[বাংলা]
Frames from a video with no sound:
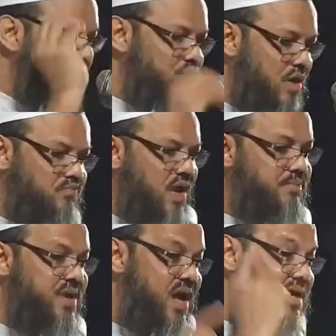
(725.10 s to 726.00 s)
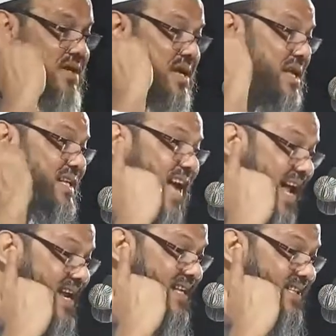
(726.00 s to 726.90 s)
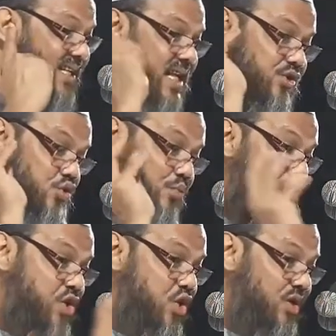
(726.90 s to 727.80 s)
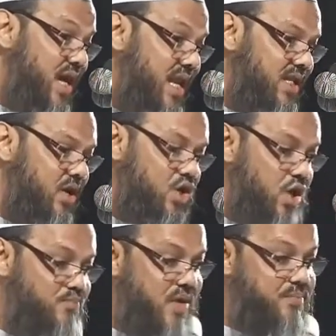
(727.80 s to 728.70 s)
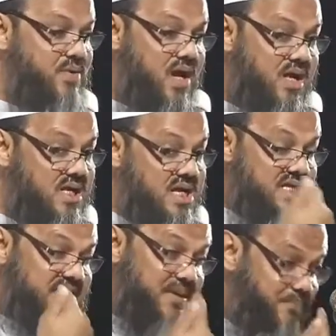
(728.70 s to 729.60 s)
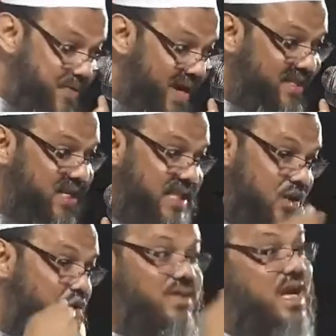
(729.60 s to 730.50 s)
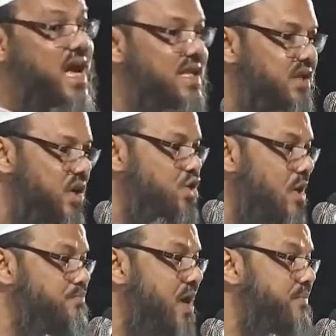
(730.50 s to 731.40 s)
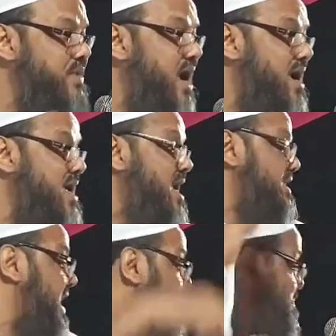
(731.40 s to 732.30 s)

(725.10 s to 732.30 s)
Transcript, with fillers: করা সম্ভব না কানের থেকে তার শ্রবণ শক্তিকে আলাদা করা সম্ভব না জিব্রার থেকে তার কথাকে আলাদা করা সম্ভব না ঠিক